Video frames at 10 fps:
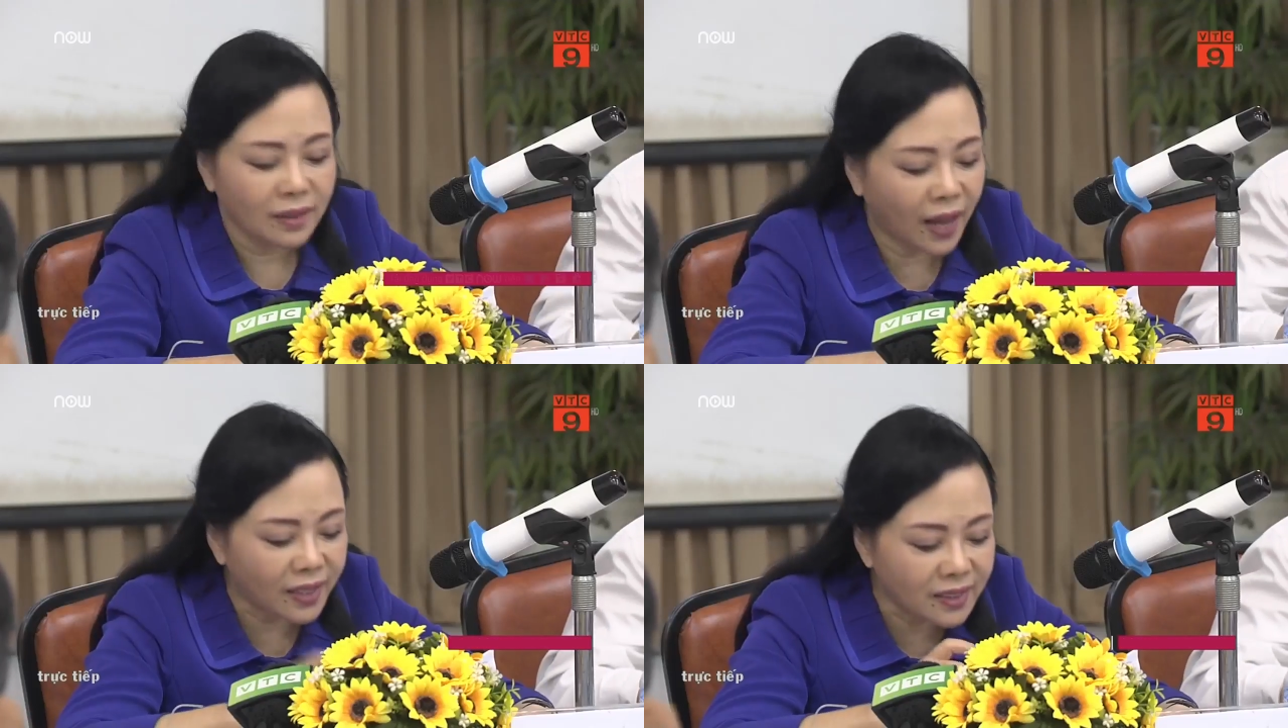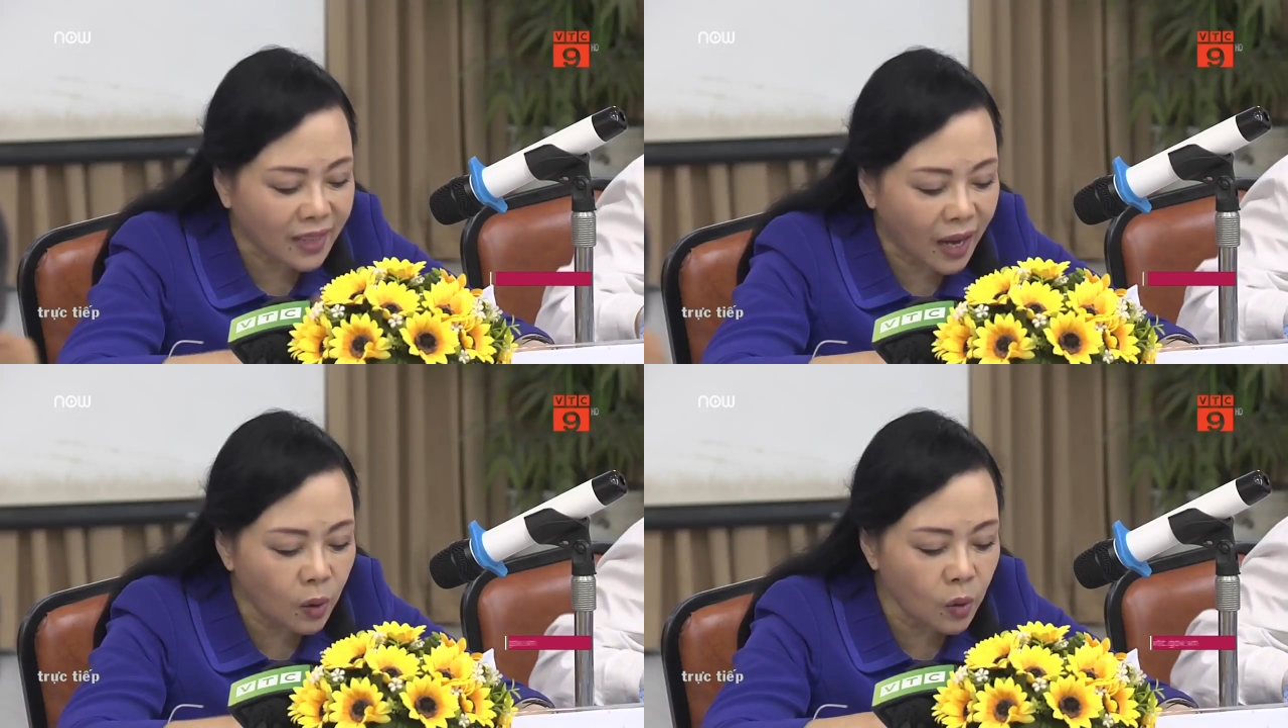Tại
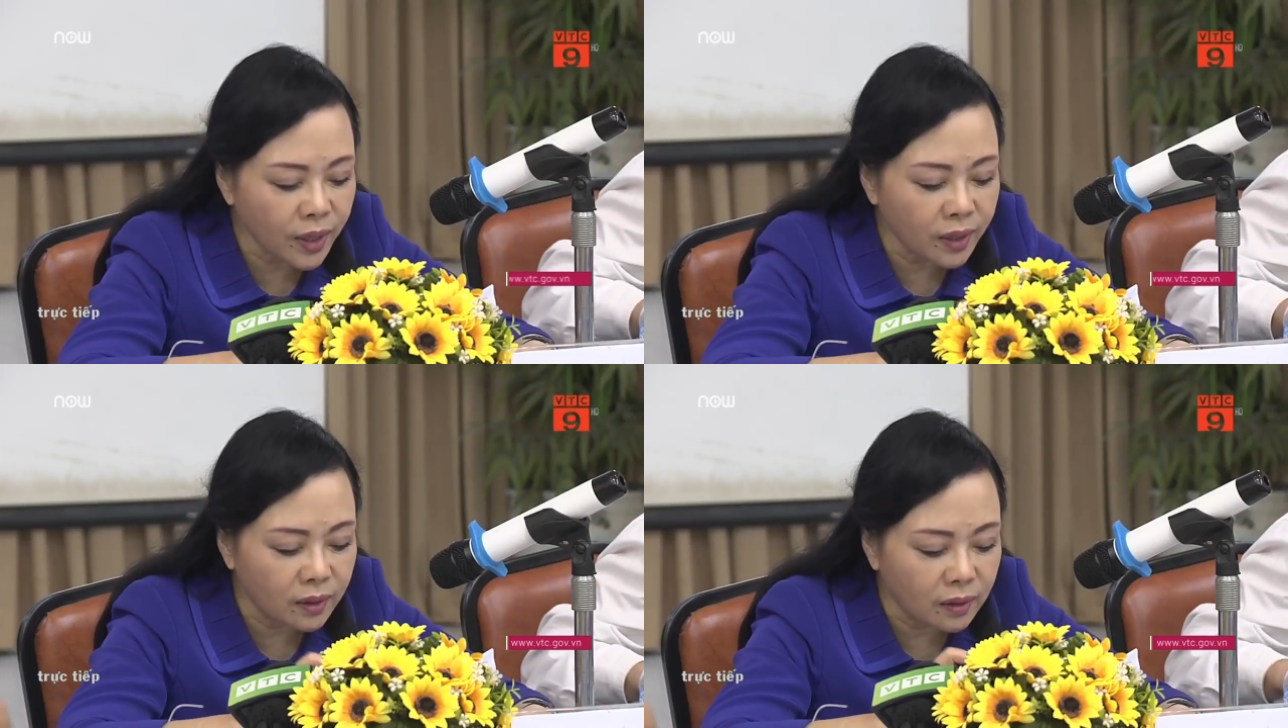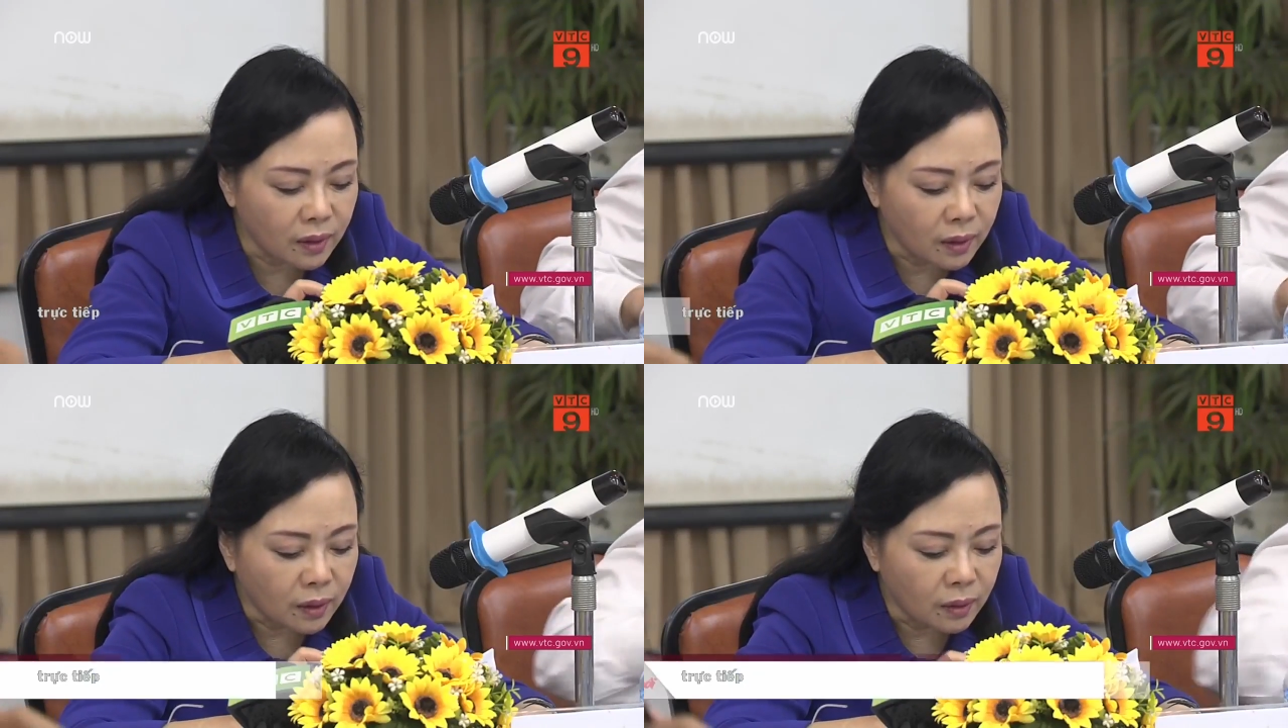sao ấy
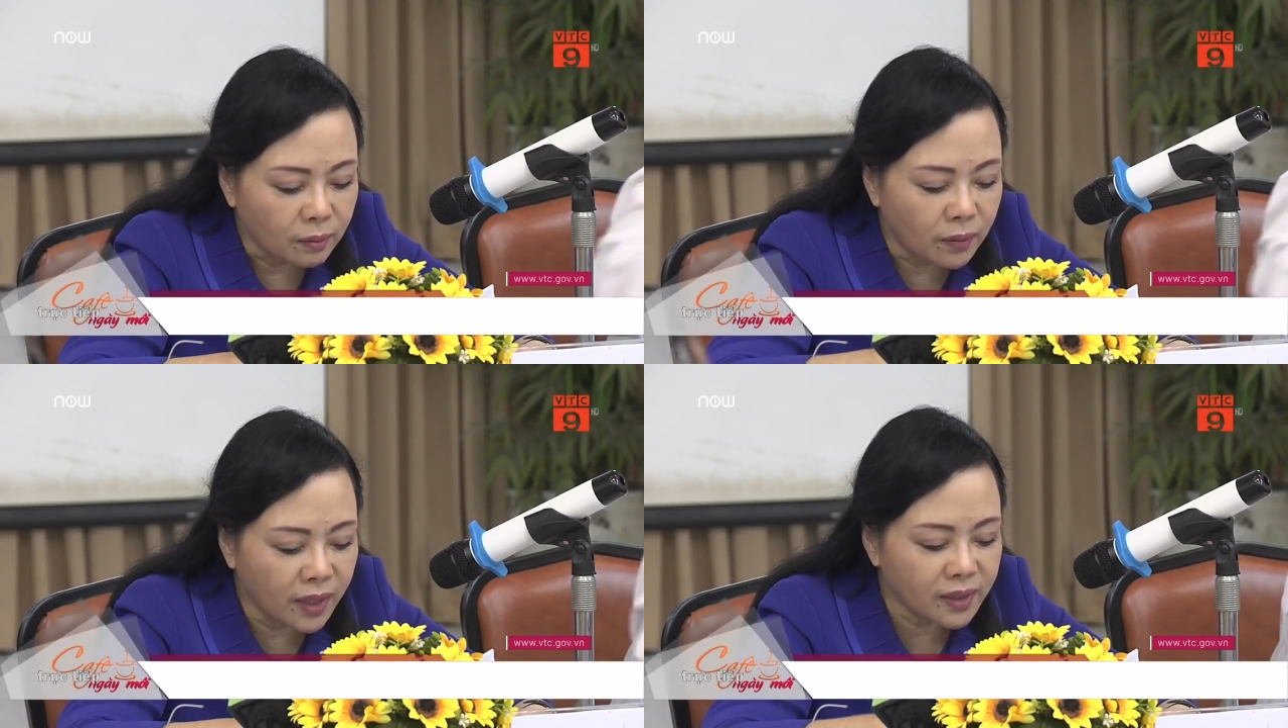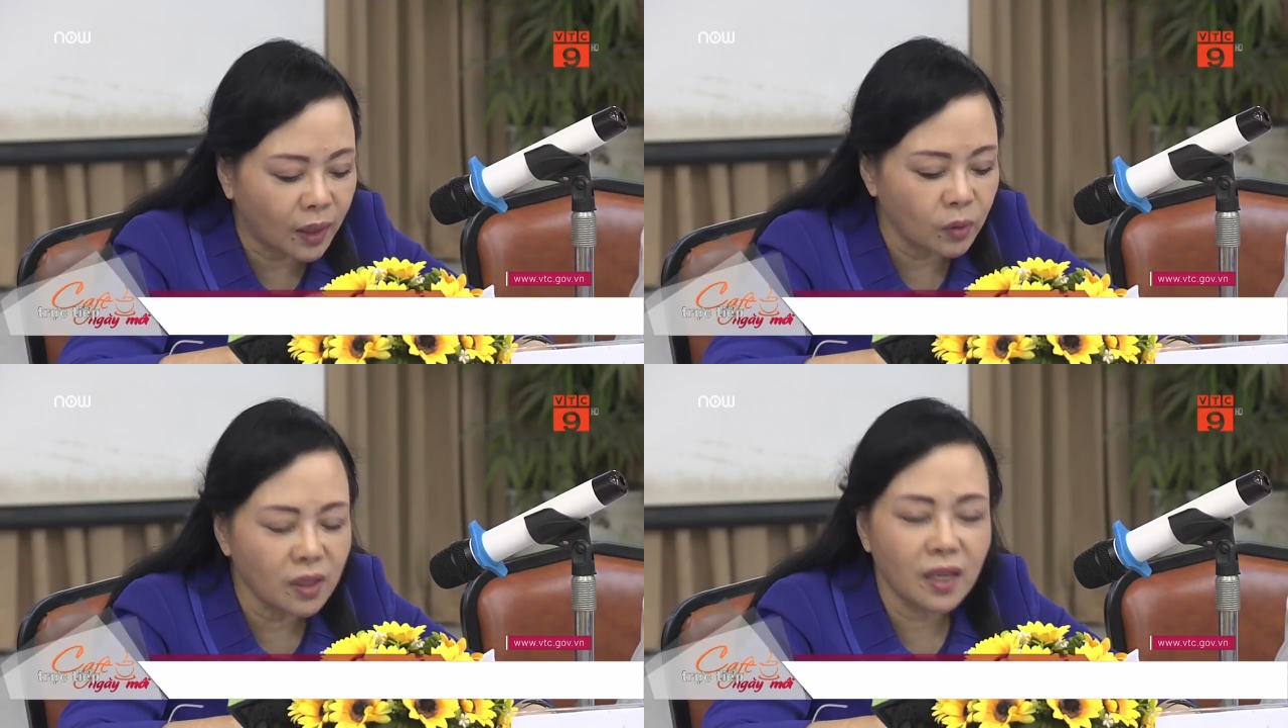
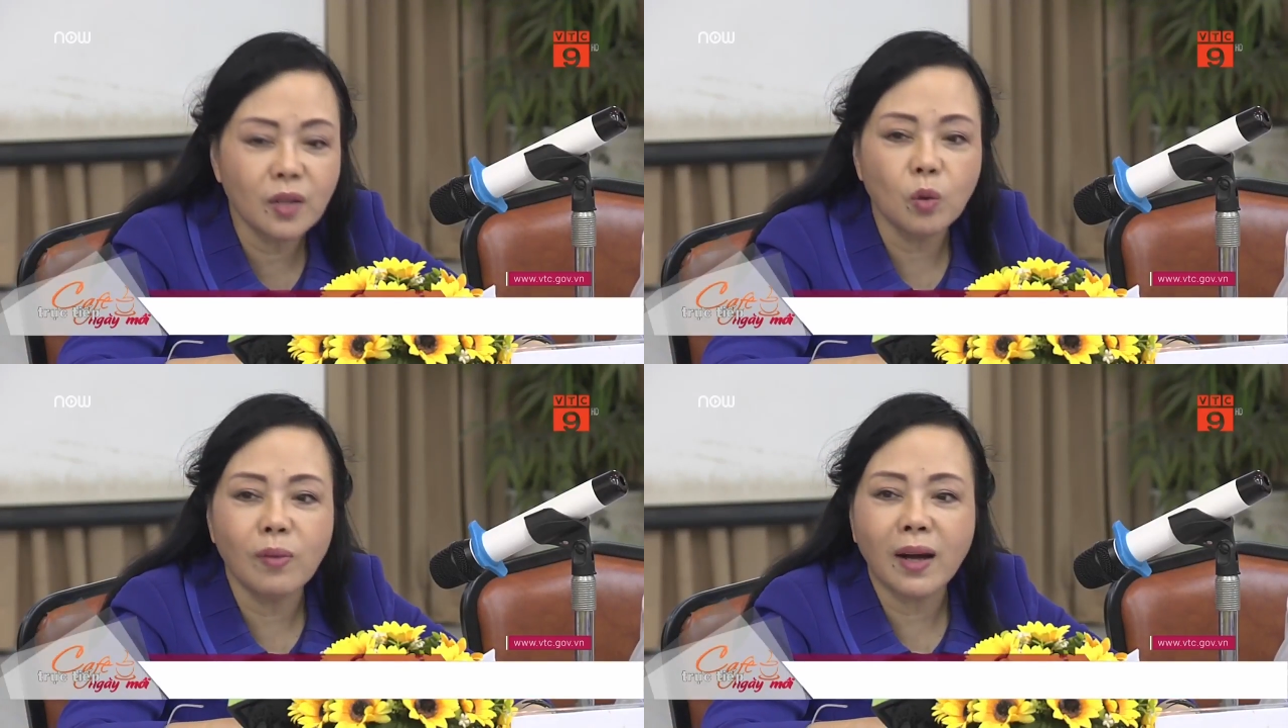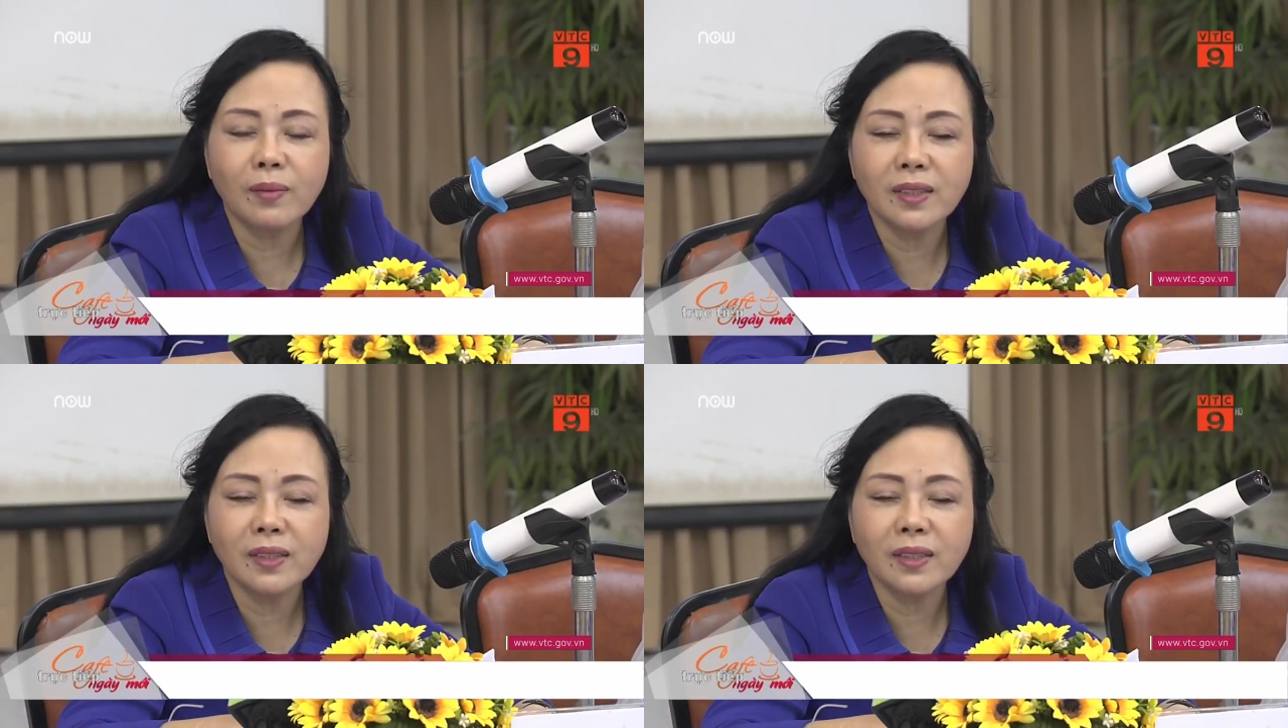16 trở lên cũng mắc,